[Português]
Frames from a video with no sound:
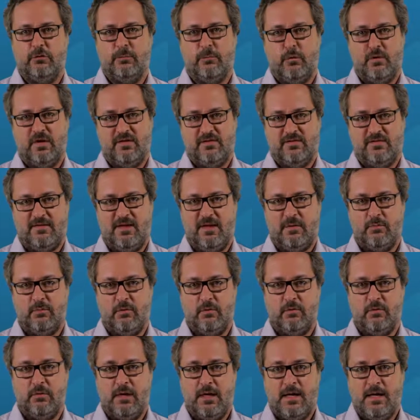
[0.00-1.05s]
por
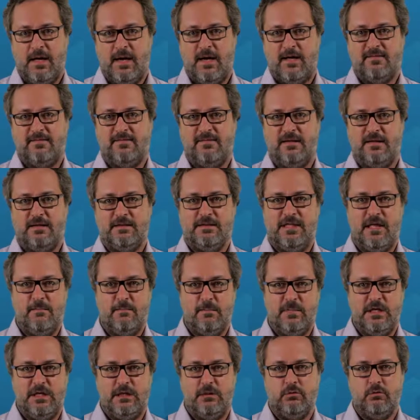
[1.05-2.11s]
exemplo, a ser
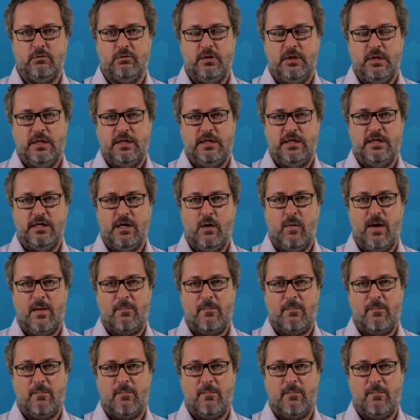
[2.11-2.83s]
temido e não